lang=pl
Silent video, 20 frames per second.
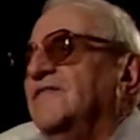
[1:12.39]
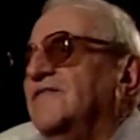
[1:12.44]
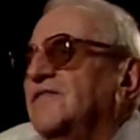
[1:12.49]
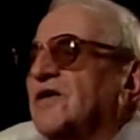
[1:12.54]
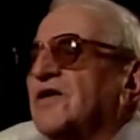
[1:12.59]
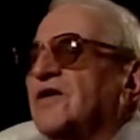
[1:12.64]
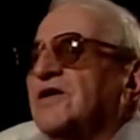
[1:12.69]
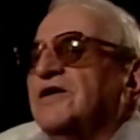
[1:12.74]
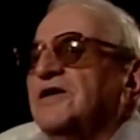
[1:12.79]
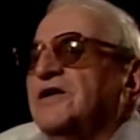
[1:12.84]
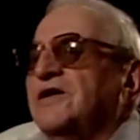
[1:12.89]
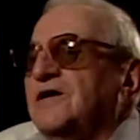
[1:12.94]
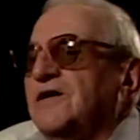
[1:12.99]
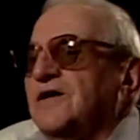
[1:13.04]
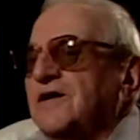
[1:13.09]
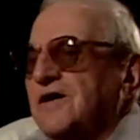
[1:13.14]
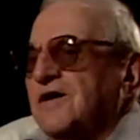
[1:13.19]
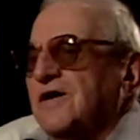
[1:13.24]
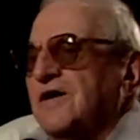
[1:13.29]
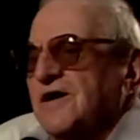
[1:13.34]
No
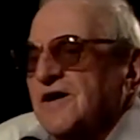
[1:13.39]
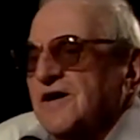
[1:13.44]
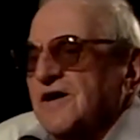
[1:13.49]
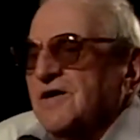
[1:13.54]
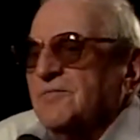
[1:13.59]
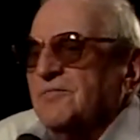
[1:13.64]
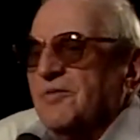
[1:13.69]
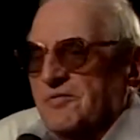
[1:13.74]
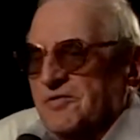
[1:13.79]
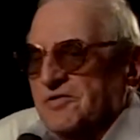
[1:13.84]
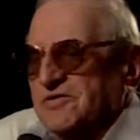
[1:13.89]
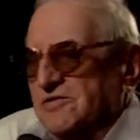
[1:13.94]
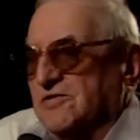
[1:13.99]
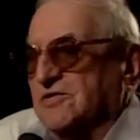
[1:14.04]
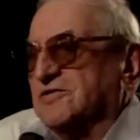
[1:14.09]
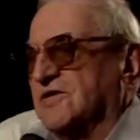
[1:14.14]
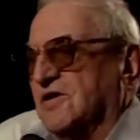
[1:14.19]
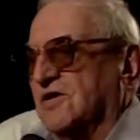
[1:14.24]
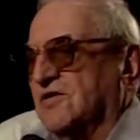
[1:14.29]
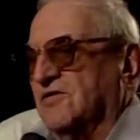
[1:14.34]
i, i po prostu
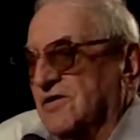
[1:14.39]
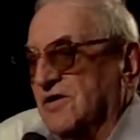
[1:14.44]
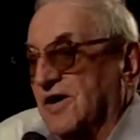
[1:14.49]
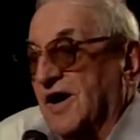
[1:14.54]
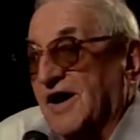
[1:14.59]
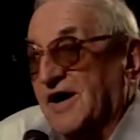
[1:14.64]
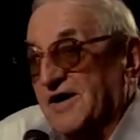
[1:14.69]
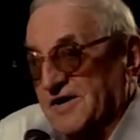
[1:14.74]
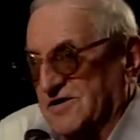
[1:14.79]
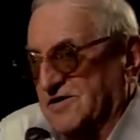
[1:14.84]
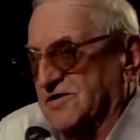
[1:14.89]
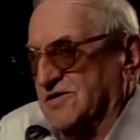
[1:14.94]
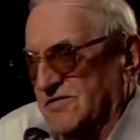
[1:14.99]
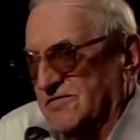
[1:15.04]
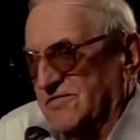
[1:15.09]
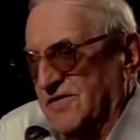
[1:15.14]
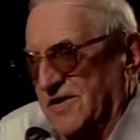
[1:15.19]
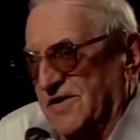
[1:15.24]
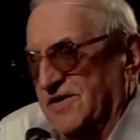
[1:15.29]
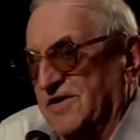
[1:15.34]
został
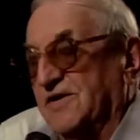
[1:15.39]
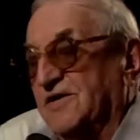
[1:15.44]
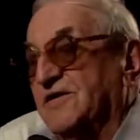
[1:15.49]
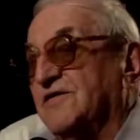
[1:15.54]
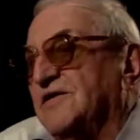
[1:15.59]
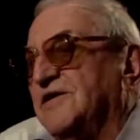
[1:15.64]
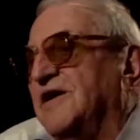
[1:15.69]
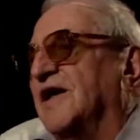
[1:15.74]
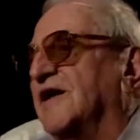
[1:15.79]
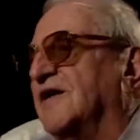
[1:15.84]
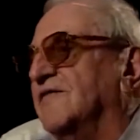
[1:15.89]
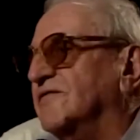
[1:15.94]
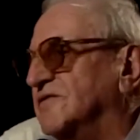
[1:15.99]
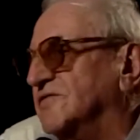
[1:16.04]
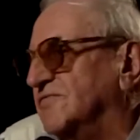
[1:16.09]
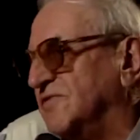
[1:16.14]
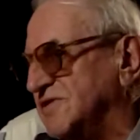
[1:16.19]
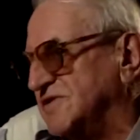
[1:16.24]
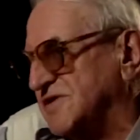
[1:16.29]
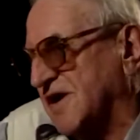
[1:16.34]
aresztowany. Ja
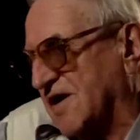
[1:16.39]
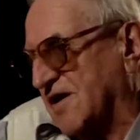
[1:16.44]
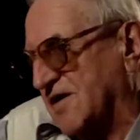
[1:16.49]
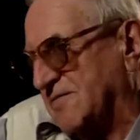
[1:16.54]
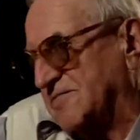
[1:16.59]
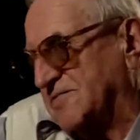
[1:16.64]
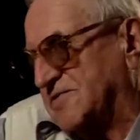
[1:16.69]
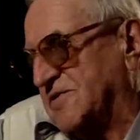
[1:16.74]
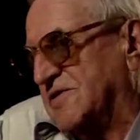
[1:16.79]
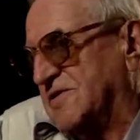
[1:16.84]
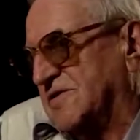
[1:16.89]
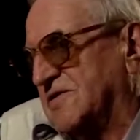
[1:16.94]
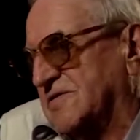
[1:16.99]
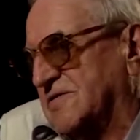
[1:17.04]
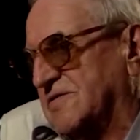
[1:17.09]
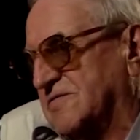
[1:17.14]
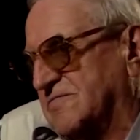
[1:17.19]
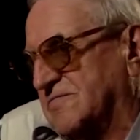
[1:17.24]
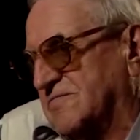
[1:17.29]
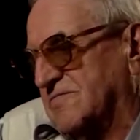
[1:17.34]
nawet widziałem
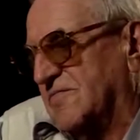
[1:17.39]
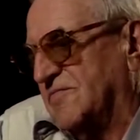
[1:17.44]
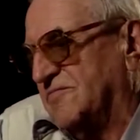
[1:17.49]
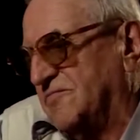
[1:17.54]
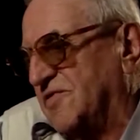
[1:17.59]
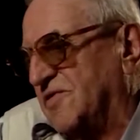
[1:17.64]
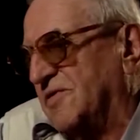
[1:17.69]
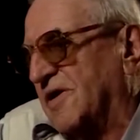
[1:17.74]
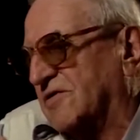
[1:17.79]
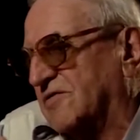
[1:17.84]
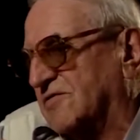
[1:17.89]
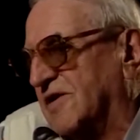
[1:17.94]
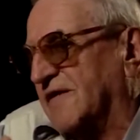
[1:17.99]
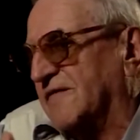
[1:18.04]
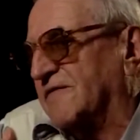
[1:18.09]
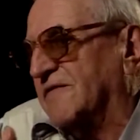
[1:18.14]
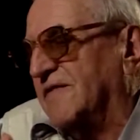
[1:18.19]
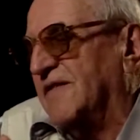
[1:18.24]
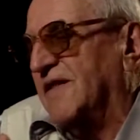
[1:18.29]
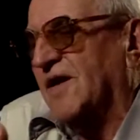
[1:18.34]
to, byłem
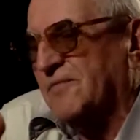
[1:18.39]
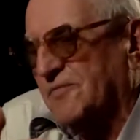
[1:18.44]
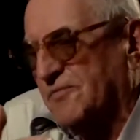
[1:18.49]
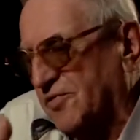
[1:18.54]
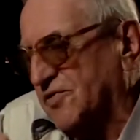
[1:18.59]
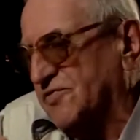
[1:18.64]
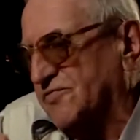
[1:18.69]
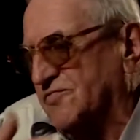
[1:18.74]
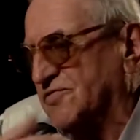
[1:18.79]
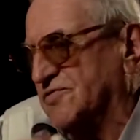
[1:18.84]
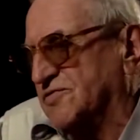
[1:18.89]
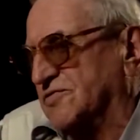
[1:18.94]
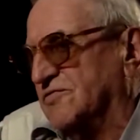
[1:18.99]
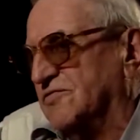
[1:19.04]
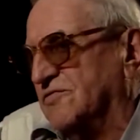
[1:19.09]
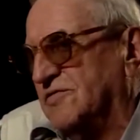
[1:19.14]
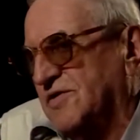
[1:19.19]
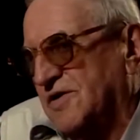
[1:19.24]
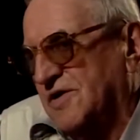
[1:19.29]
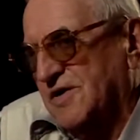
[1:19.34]
akurat na
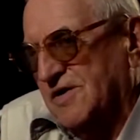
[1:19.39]
podwórzu,